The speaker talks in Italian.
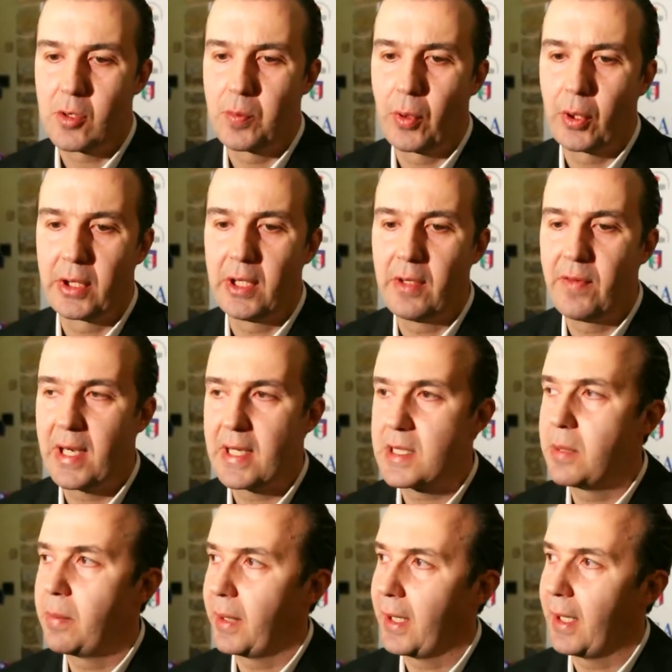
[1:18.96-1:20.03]
tra sport
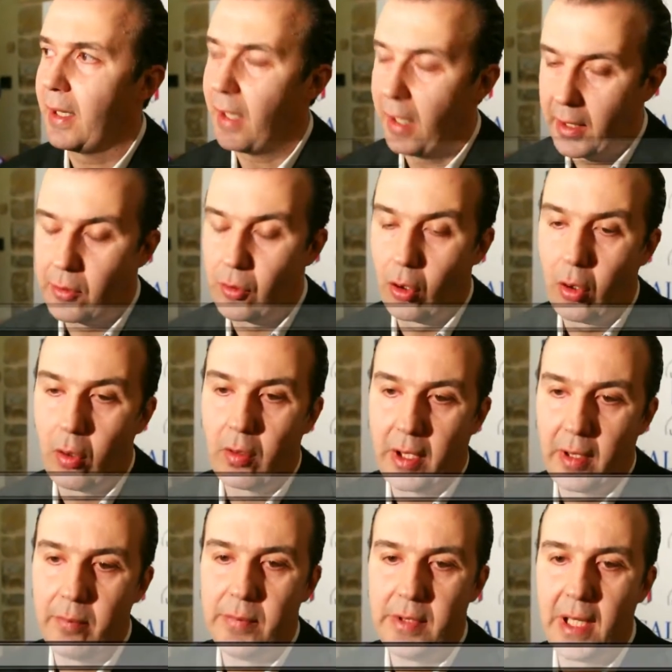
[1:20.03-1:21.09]
diversi perché credo
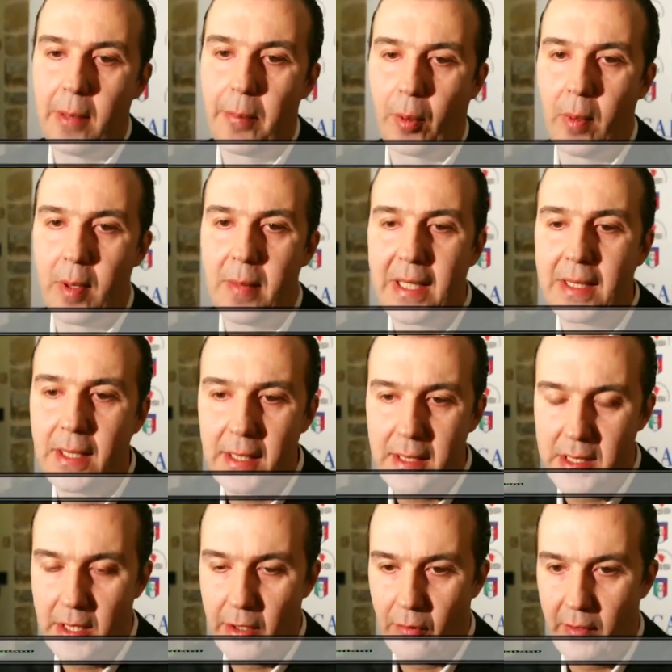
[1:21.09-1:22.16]
che delle
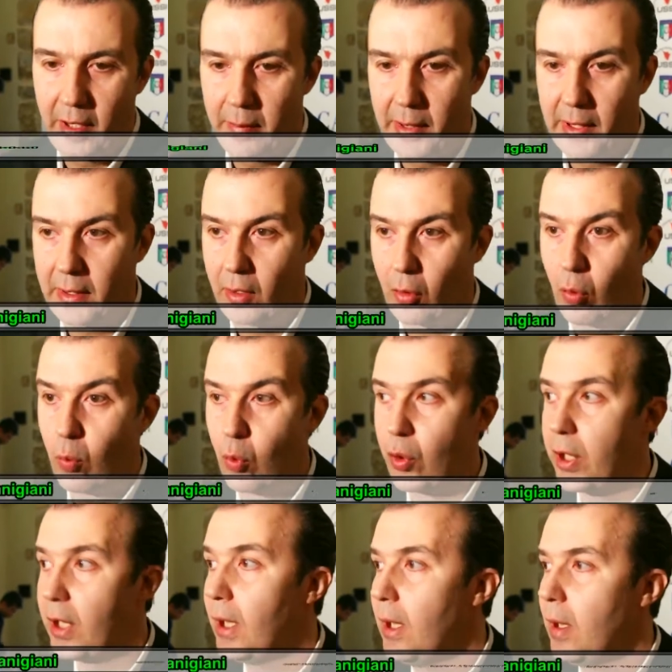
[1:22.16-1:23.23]
problematiche siano veramente
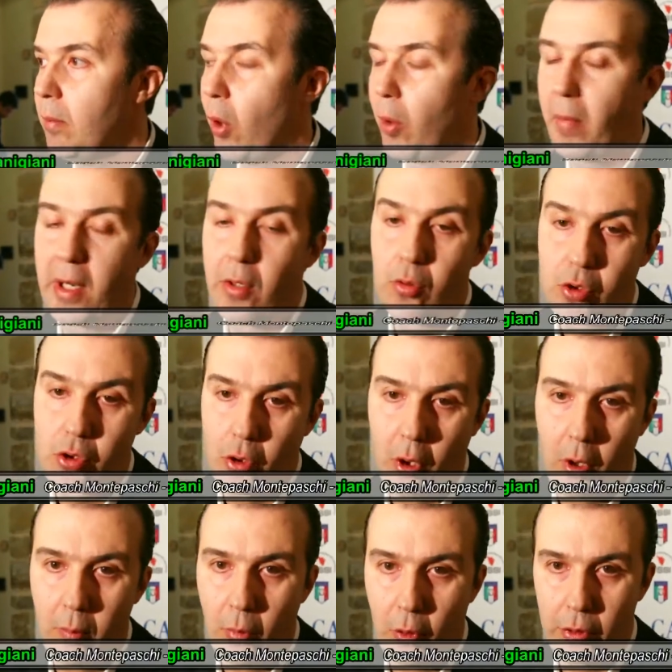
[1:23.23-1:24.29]
comuni ormai non
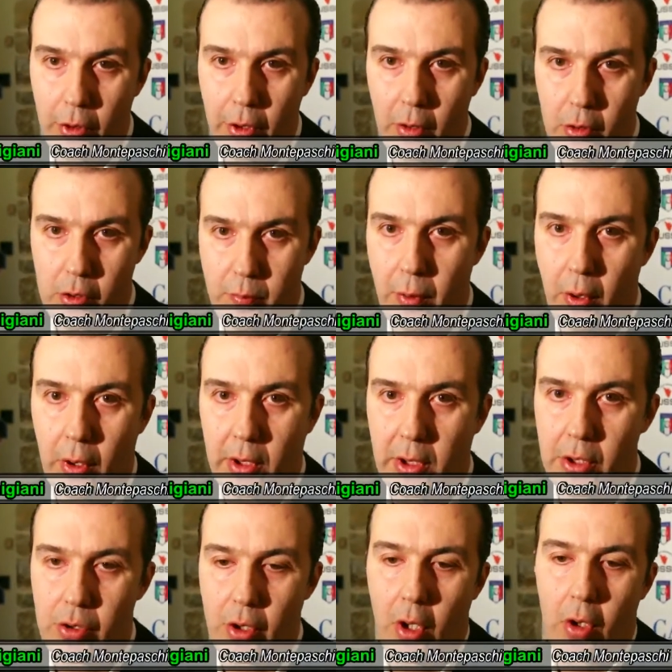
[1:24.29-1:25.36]
solo al mondo dello
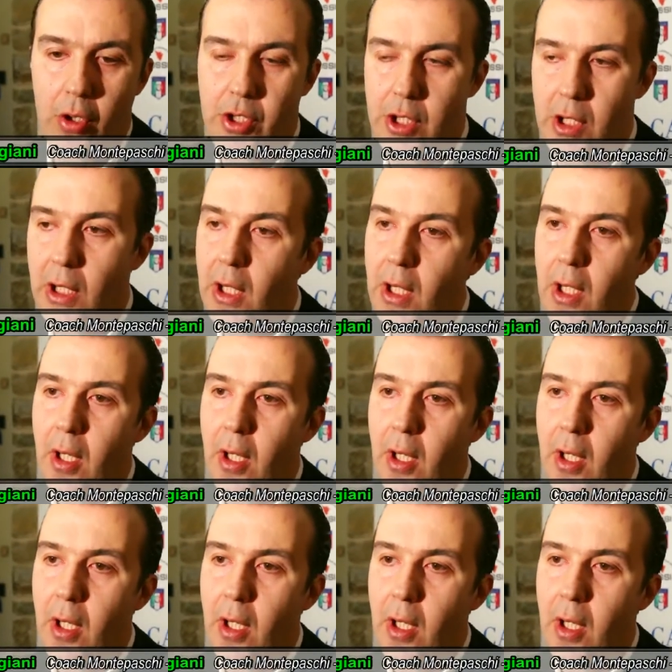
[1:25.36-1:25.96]
sport, cioè oggi